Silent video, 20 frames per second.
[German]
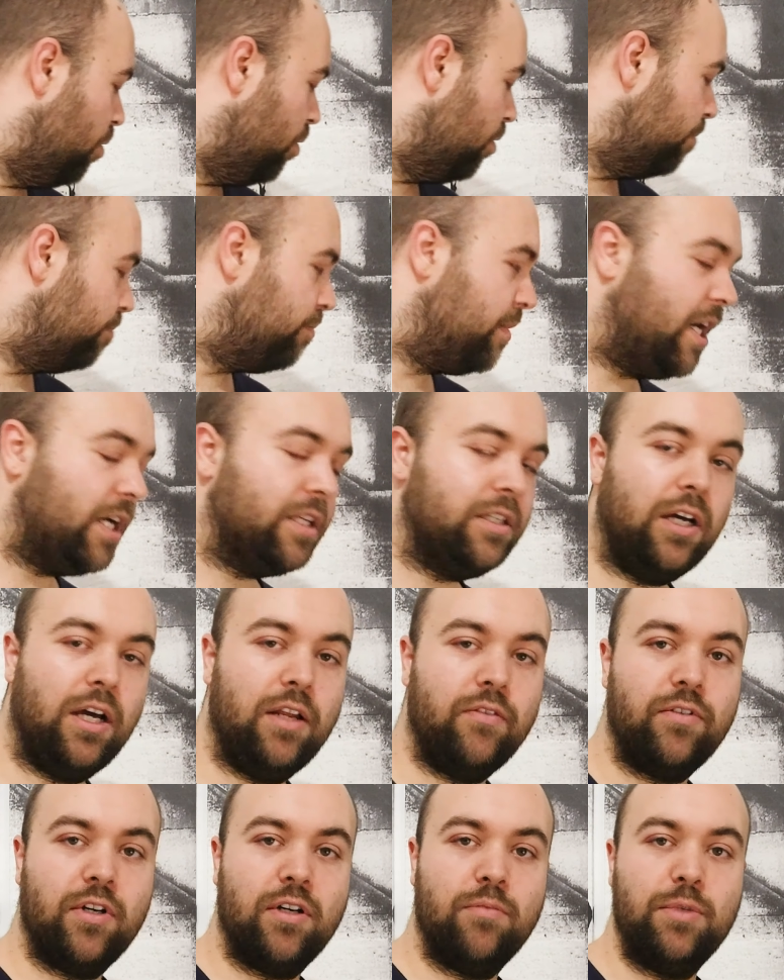oben machen,
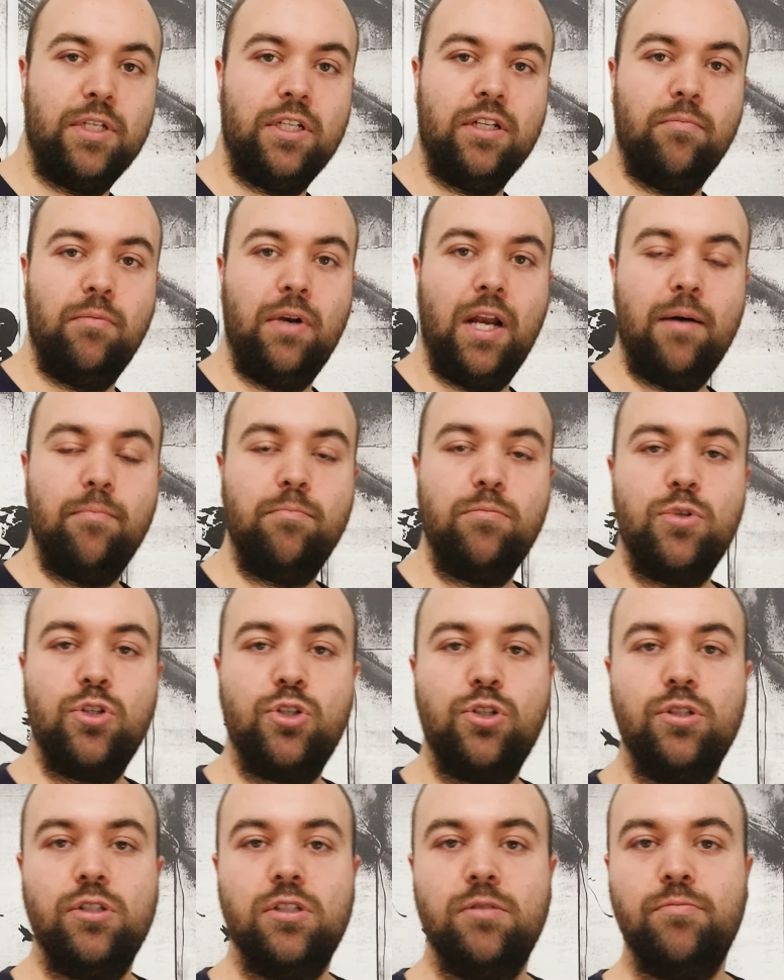einfach mit einem
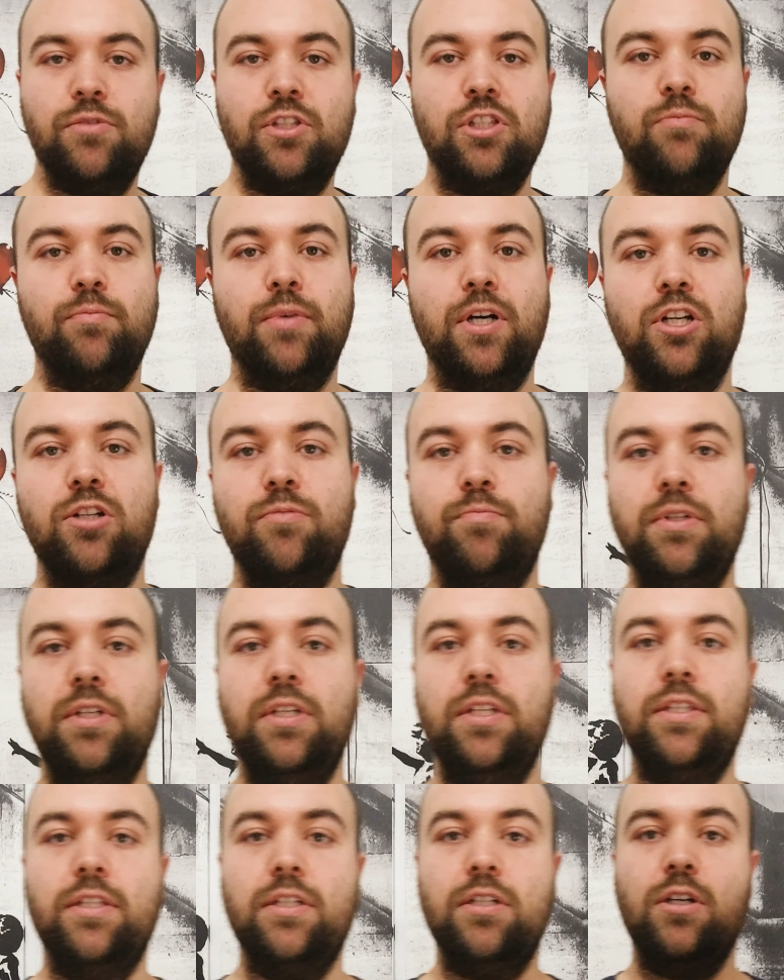Lampenschirm, zum Beispiel
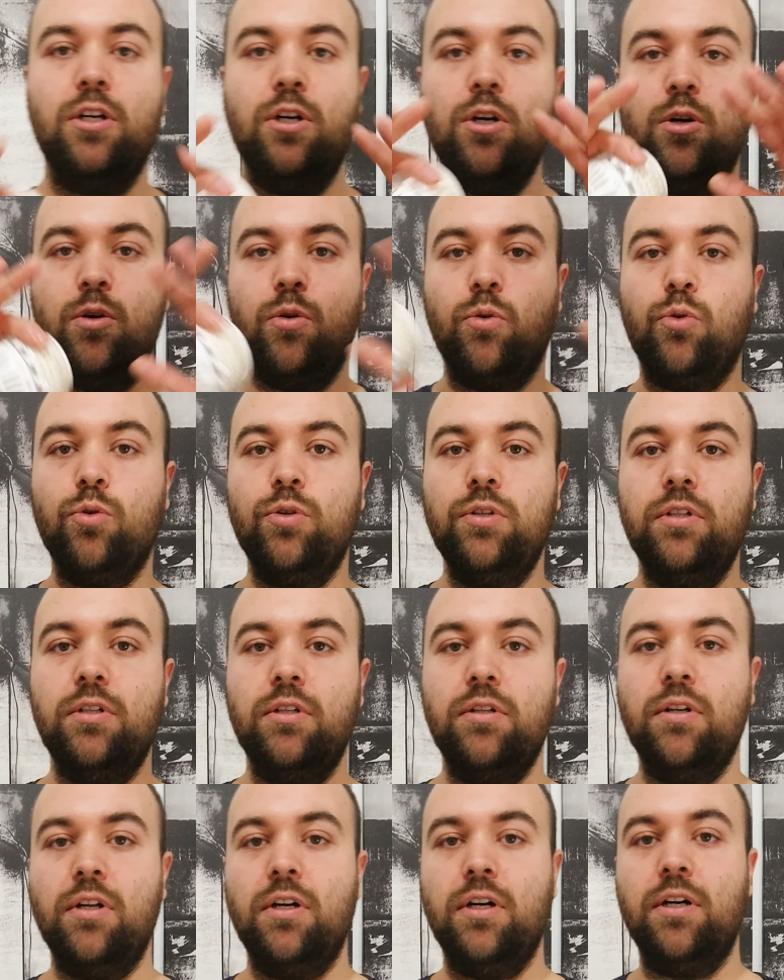diese
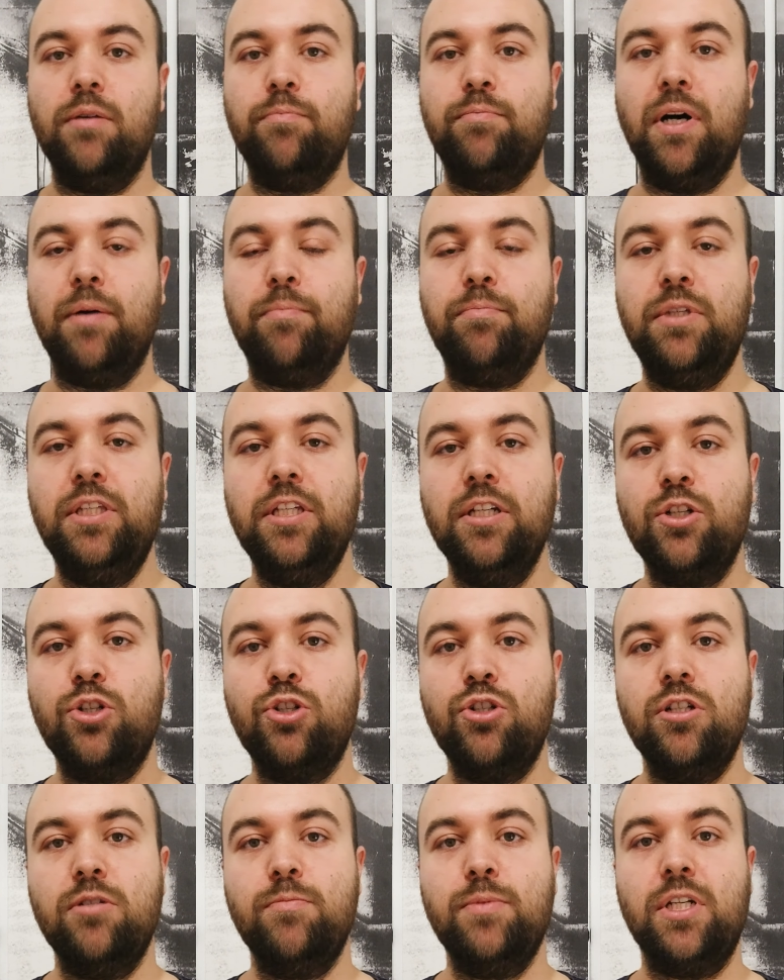runden äh,
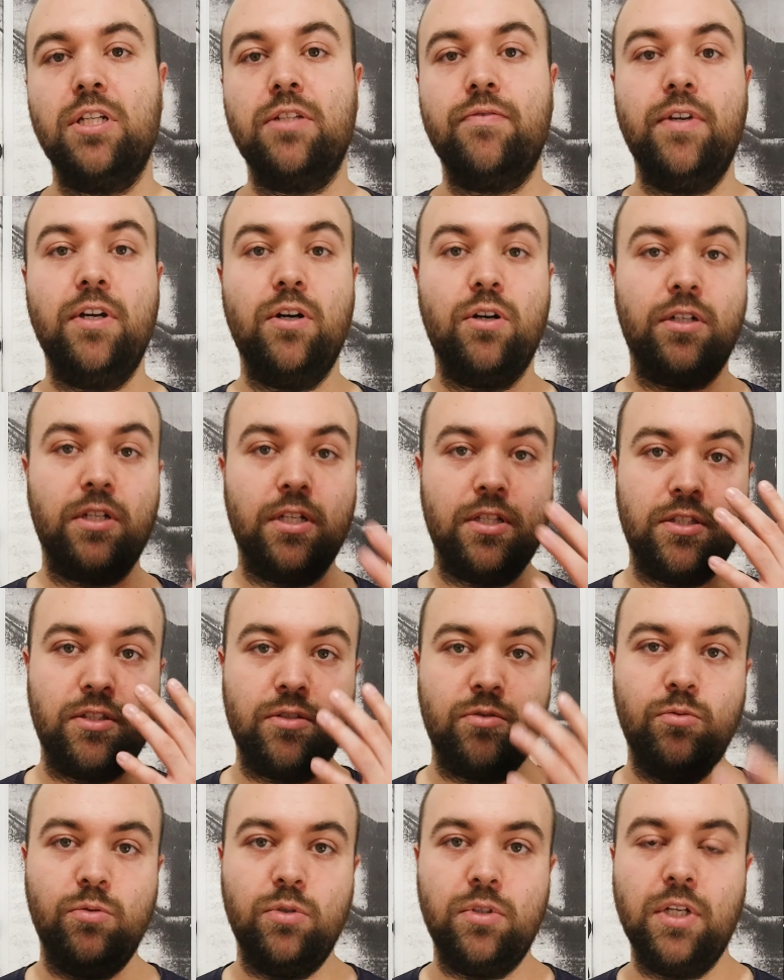Papierschirme, das wäre auch
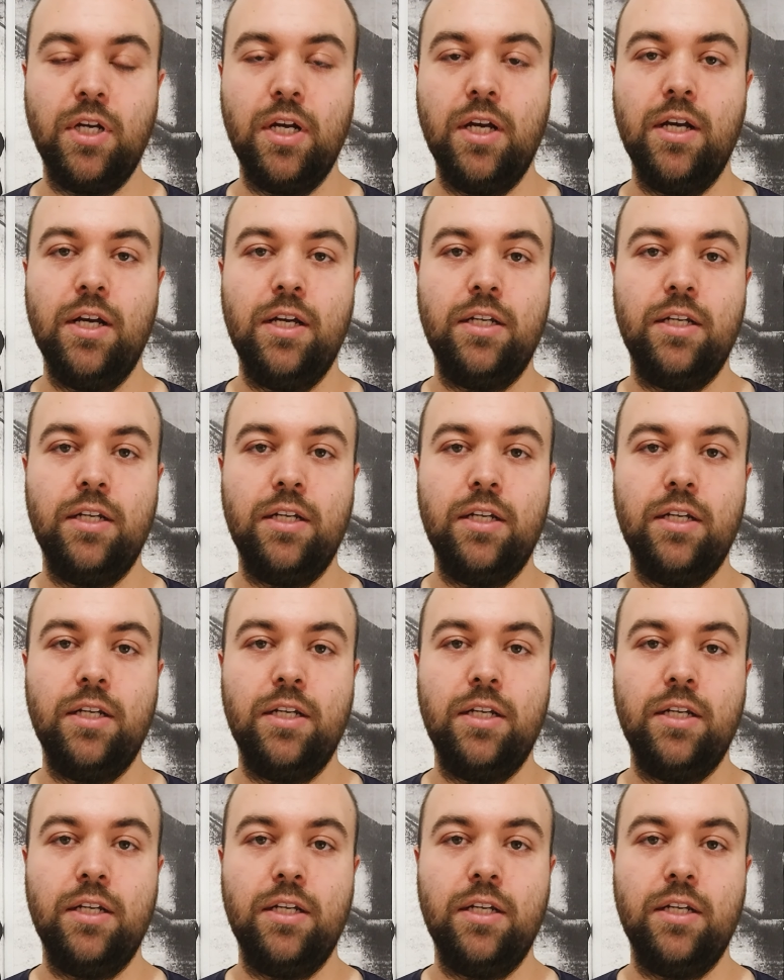ganz gut.